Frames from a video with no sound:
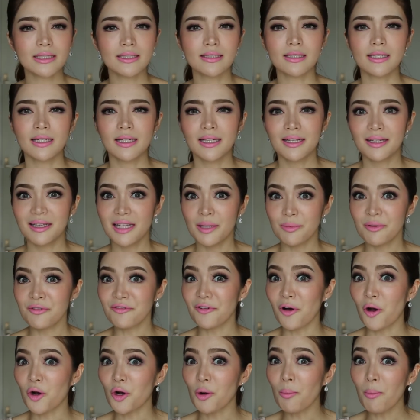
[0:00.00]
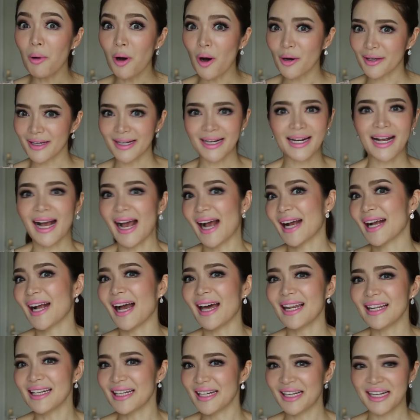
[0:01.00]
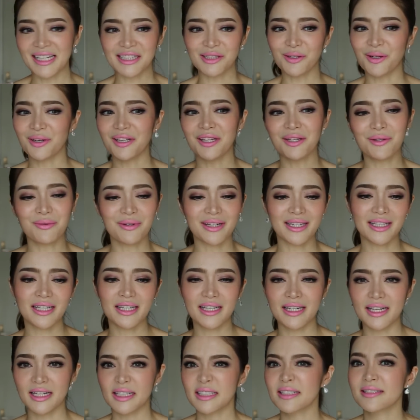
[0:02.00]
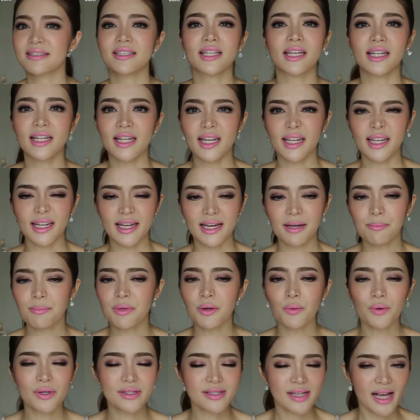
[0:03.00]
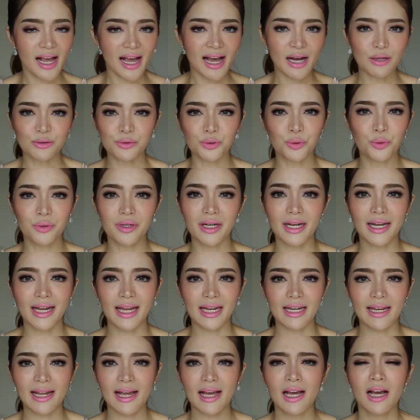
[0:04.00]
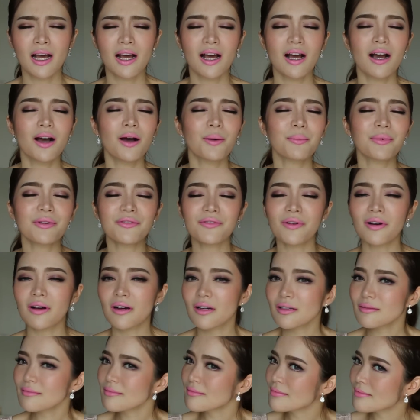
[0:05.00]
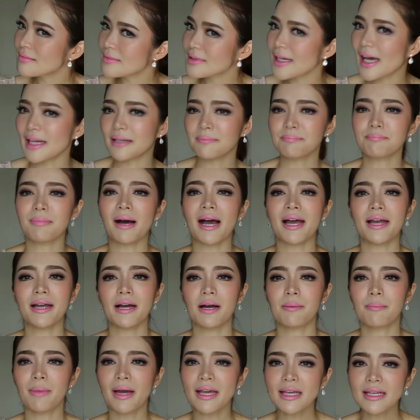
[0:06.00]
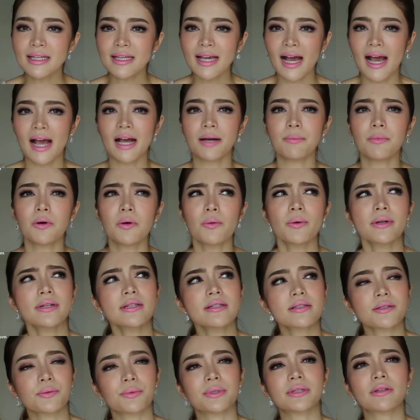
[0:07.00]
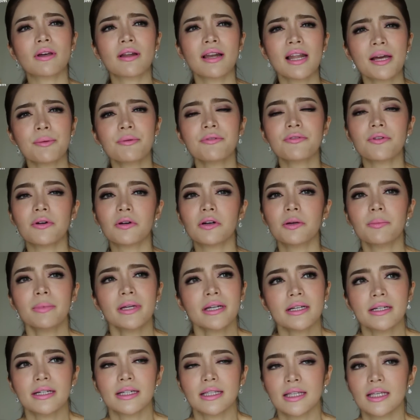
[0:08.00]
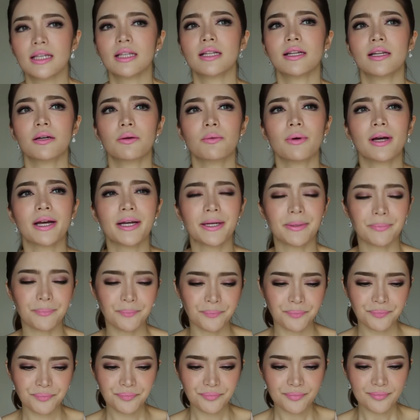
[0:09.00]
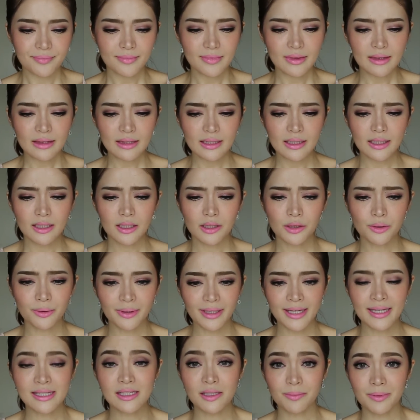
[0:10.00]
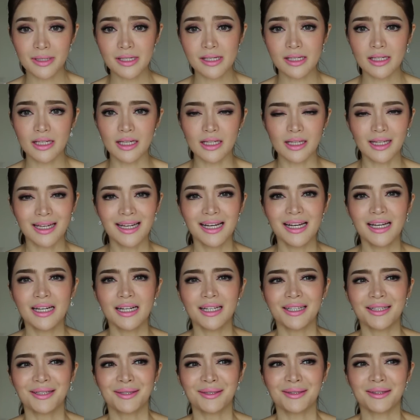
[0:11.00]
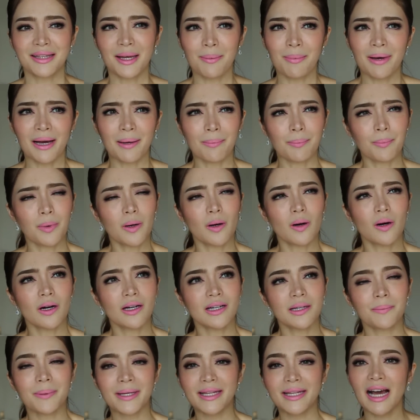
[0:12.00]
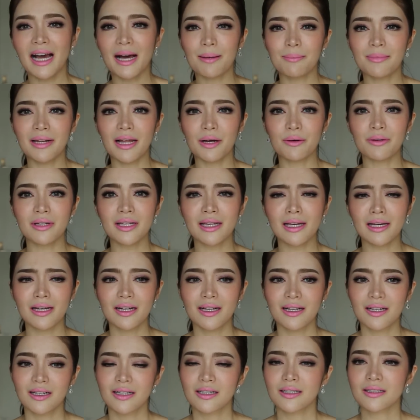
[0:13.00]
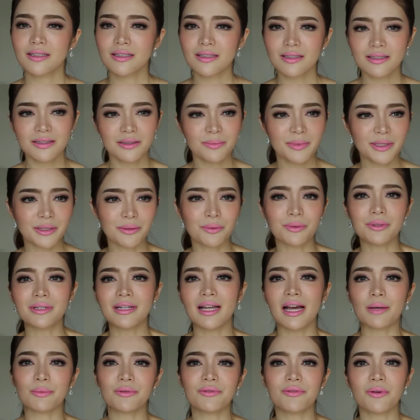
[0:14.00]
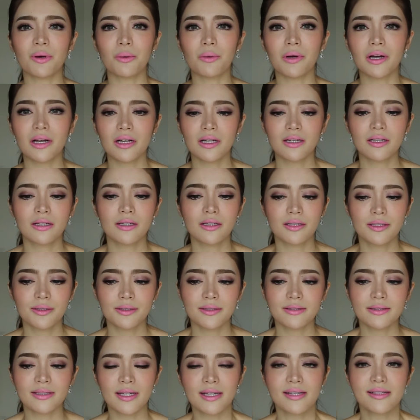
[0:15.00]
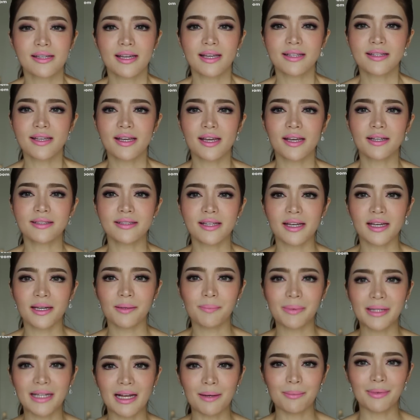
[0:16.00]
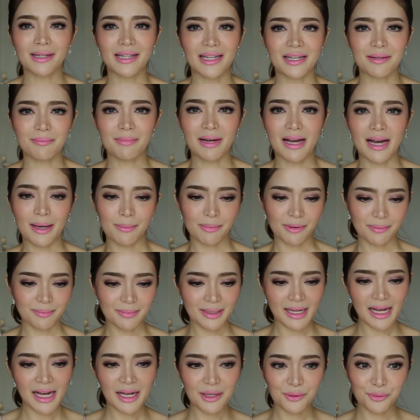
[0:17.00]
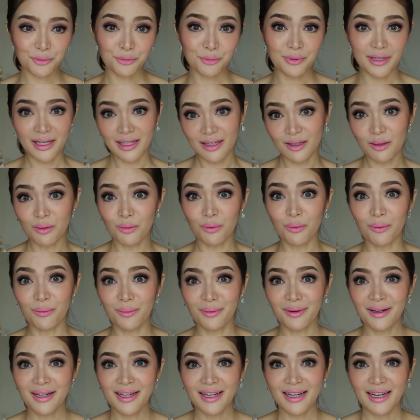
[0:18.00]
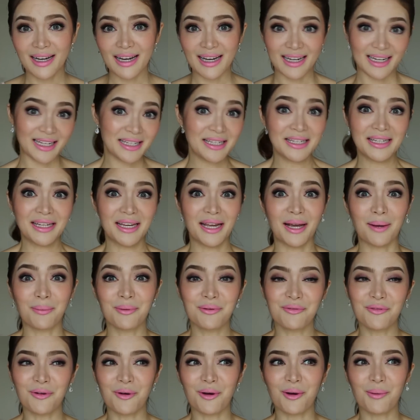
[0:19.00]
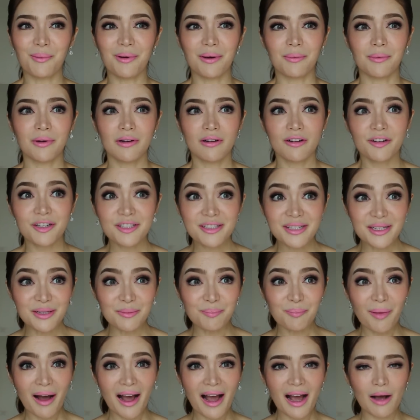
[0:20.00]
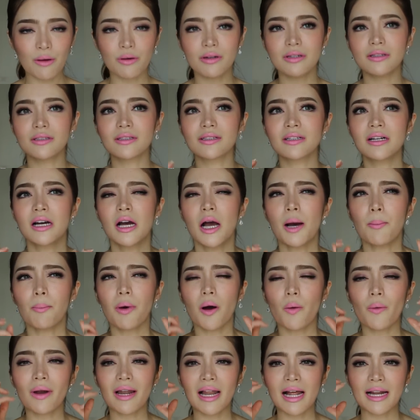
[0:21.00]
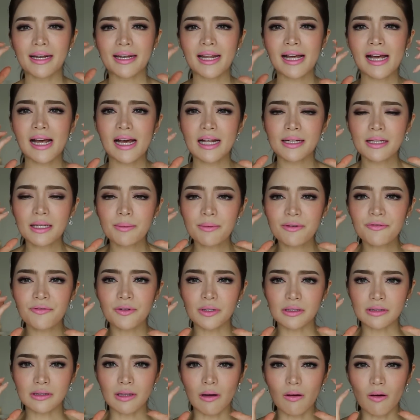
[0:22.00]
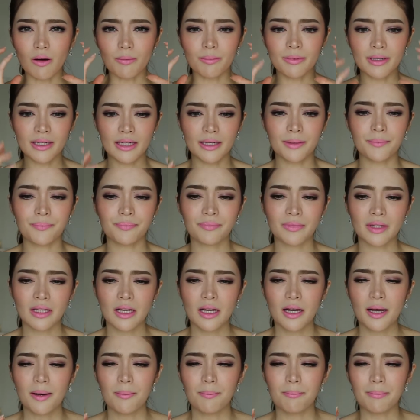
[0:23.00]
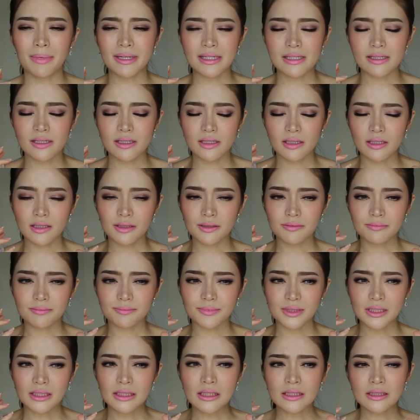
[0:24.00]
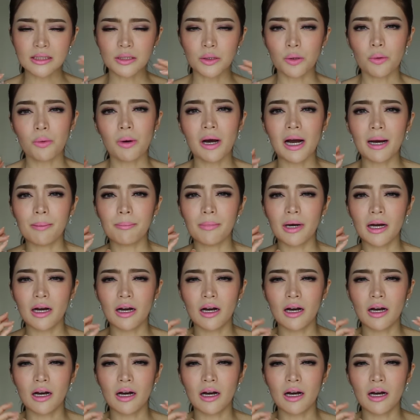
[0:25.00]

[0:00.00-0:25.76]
ขึ้นและพี่ฟอก็บอกอย่างกะกันเลยนะตอนที่อยู่ในคลินิกทีนี้นะไม่ว่าจะ how to ไหนๆเนี่ยพี่ฟอก็จัดไปค่ะไม่ยั้งเพราะว่าเนื่องจากว่าตอนแรกพี่ฟอก็ไม่เคยคิดนะว่าตัวเองจะไปฉีดแต่แบบพอเออทำแล้วเนี่ยคือมีแต่คนทักพี่ฟอว่าเจ๊เจ๊เจ๊เจ๊ไปทำอะไรมาแบบหน้าดูเด็กลงอะไรอย่างเงี้ยพี่ฟอก็แบบจริงเปล่าคือพอเวลาหน้าที่พี่ฟอตอบเนี่ยมันจะนึกถึงความ